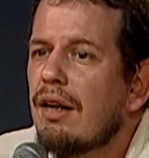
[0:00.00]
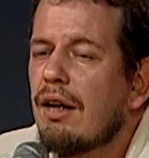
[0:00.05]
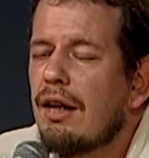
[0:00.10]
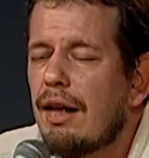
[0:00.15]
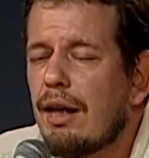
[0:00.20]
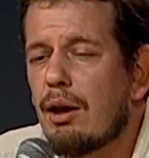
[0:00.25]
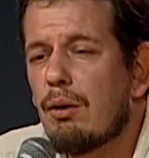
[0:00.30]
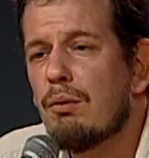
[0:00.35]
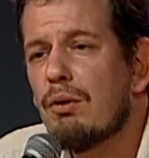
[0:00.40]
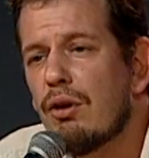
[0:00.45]

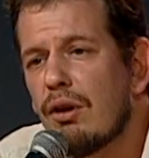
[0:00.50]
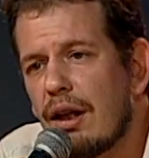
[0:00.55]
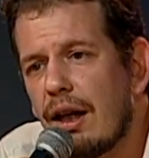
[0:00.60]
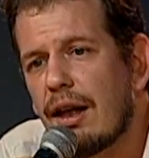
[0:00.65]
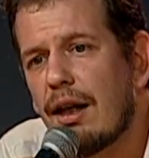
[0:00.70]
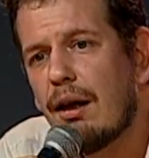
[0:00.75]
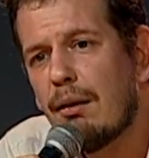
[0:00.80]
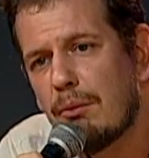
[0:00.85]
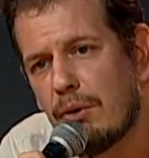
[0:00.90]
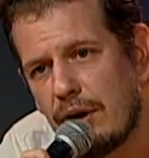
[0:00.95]
La reunión que
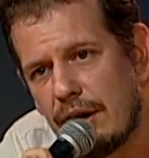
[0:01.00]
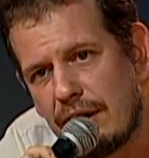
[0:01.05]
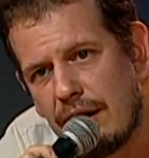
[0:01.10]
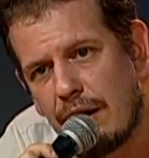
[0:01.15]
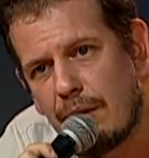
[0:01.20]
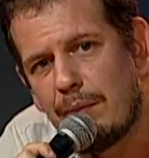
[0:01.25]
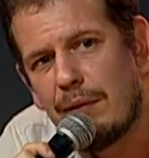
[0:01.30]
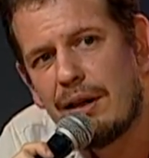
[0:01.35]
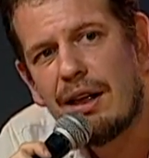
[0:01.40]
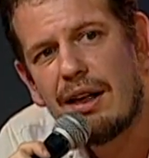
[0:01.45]
acabamos de
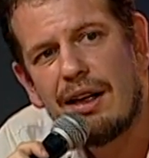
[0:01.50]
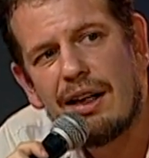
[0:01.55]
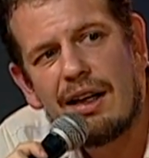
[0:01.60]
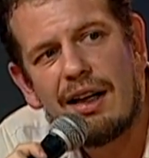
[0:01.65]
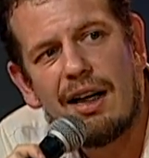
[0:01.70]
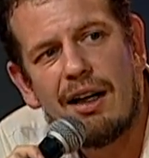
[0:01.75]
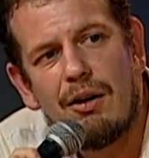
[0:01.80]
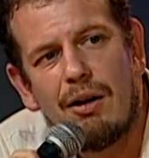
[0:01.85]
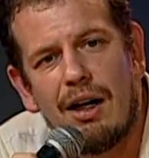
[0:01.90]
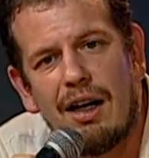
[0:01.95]
terminar
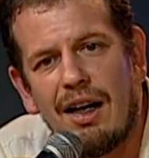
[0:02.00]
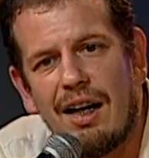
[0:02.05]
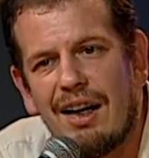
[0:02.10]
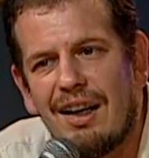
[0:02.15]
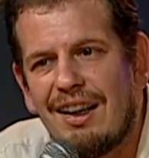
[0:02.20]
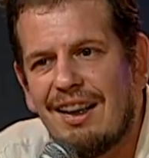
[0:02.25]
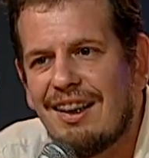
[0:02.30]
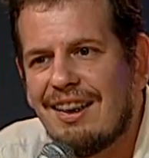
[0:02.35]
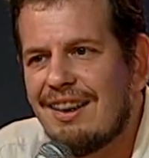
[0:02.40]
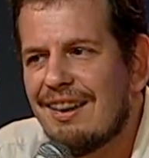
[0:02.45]

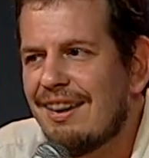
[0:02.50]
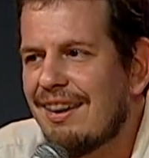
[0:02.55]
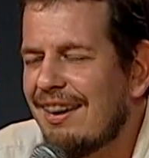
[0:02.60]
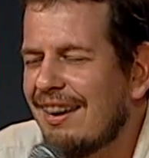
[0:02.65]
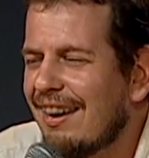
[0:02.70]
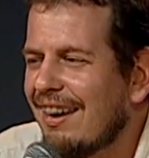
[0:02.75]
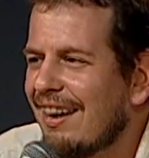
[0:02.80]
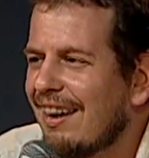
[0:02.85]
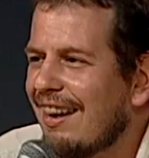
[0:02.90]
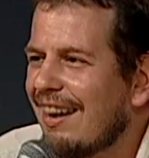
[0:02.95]
acaba
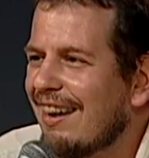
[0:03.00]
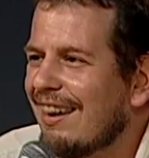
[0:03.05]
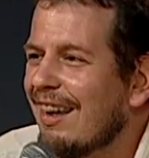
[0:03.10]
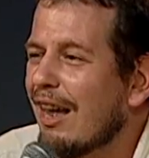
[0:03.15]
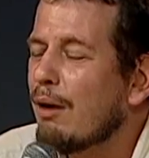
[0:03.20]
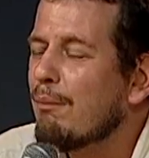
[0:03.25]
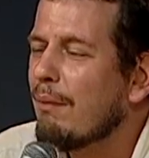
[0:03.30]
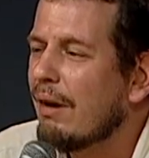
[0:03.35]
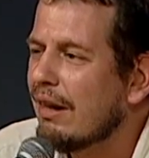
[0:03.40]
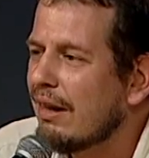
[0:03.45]
de
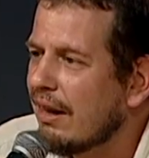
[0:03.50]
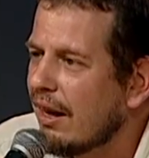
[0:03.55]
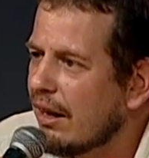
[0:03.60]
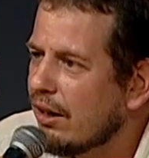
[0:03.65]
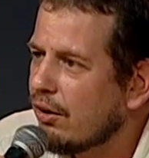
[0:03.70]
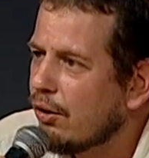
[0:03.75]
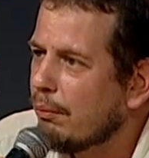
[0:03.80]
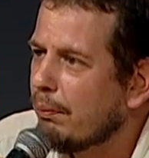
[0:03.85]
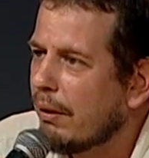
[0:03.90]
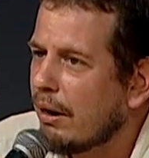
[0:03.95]
dar
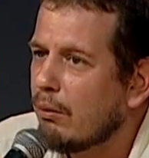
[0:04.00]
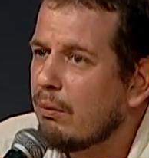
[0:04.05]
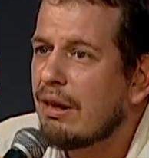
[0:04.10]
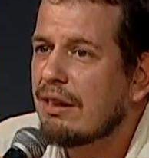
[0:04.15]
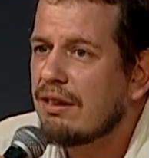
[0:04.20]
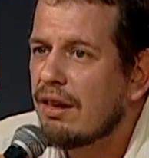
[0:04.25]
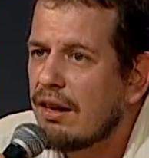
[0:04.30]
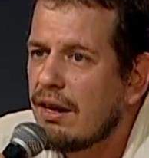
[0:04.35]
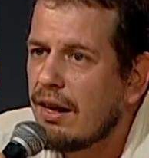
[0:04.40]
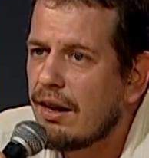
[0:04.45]
mandato para una
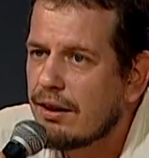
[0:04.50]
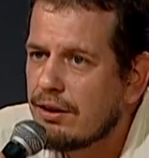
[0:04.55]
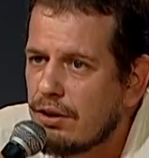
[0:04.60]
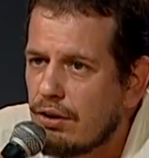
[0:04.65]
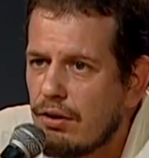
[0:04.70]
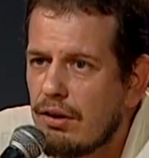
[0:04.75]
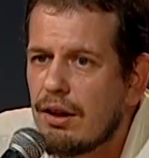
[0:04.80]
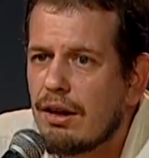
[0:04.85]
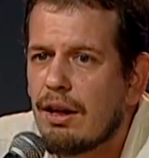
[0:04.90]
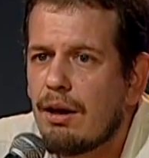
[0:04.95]
serie de
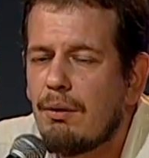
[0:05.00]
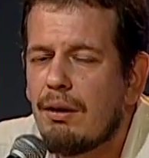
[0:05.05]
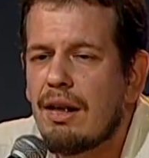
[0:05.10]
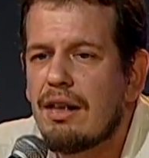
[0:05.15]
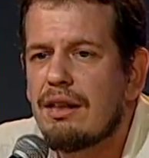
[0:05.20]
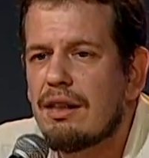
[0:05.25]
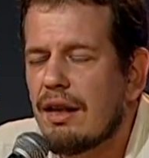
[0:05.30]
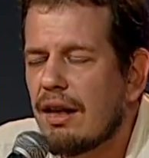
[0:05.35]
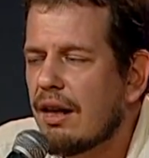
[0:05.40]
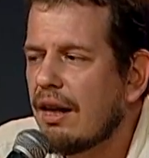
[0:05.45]
acciones que van a
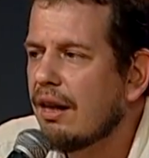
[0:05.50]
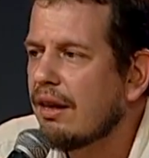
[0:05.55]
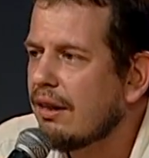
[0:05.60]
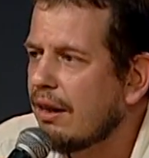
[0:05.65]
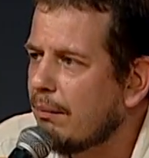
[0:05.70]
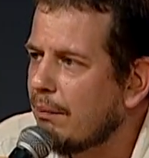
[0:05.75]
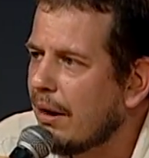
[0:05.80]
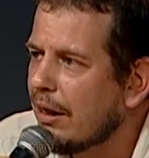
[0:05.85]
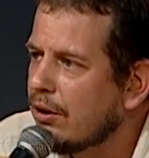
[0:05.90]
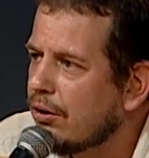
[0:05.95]
llegar hasta
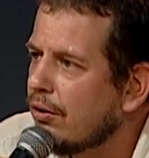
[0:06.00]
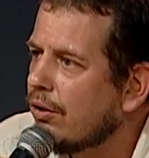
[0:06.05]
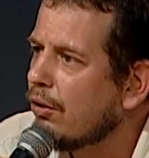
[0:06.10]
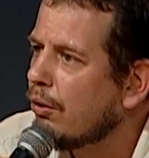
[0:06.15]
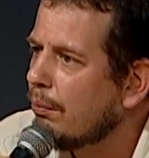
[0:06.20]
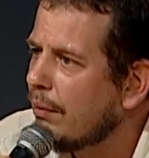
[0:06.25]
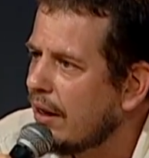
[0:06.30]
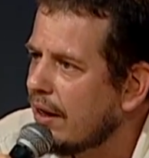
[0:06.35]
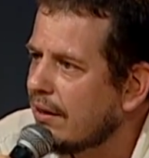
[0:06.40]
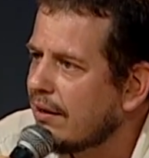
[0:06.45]
mayo de
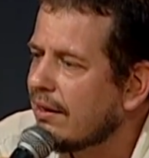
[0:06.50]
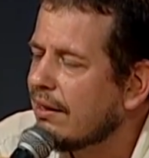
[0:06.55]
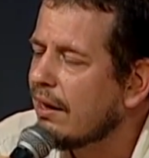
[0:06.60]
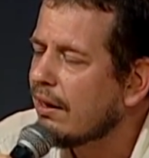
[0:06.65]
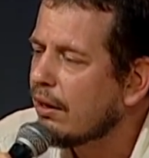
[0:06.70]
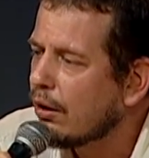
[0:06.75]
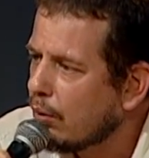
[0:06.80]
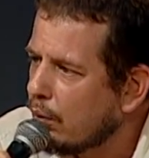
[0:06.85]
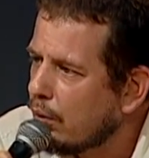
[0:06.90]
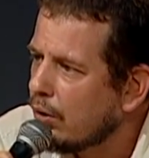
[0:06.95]

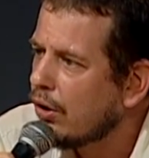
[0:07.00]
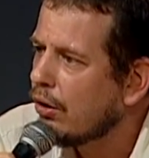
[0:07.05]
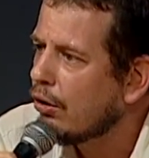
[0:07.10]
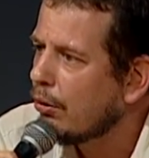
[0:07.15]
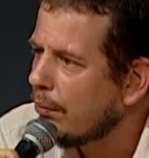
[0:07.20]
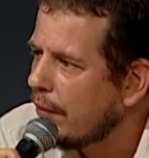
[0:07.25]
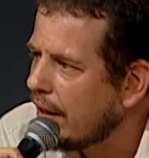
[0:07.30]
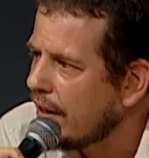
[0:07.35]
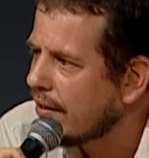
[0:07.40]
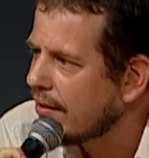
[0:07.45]
2017, junio de
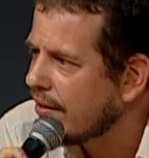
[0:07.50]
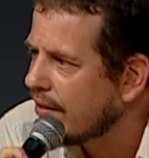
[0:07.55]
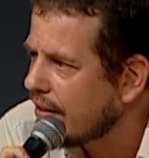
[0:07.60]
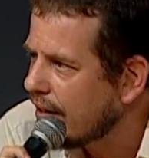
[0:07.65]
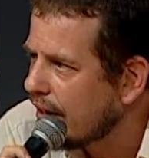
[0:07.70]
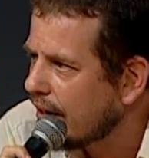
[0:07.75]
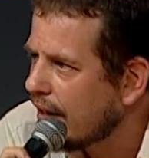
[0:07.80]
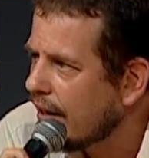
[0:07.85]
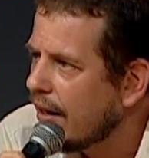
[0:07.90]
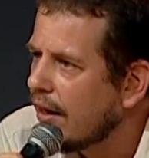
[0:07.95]

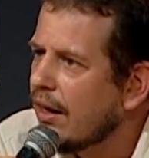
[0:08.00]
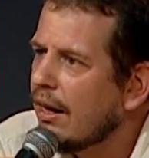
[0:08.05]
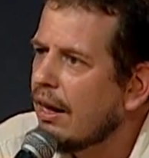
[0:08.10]
2017,